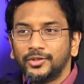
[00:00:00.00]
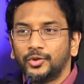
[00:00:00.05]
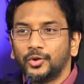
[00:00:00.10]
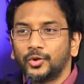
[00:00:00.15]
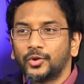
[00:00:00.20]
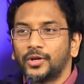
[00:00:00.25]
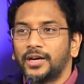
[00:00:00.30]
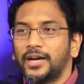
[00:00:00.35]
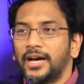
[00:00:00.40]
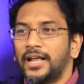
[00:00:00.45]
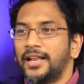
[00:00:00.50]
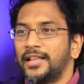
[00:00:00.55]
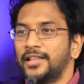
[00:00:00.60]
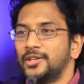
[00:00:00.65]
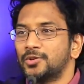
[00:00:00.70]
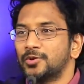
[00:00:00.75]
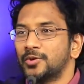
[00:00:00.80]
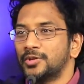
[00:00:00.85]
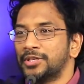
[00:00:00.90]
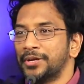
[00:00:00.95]
దుఃఖాన్ని
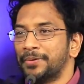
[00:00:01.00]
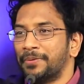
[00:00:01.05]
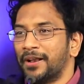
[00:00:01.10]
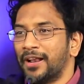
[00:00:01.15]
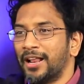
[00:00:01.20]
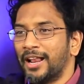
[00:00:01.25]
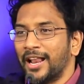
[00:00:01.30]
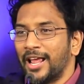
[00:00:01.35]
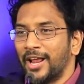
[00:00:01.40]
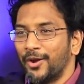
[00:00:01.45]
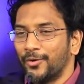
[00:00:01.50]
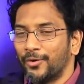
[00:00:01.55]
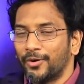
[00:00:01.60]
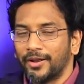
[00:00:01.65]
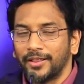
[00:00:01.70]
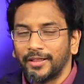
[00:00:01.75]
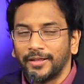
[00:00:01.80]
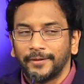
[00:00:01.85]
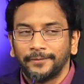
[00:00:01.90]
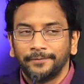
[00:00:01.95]
తీసుకొచ్చే పని అన్నయ్యి
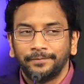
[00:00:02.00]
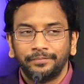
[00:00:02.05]
ఉంటుంది